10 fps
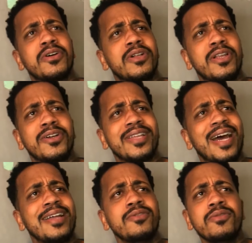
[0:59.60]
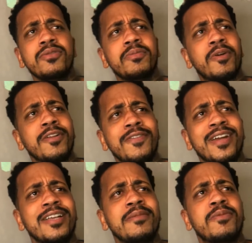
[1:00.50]
Leonardo, pode
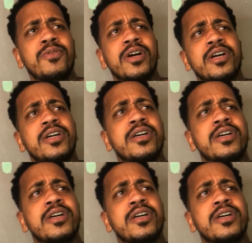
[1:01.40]
ficar de boa.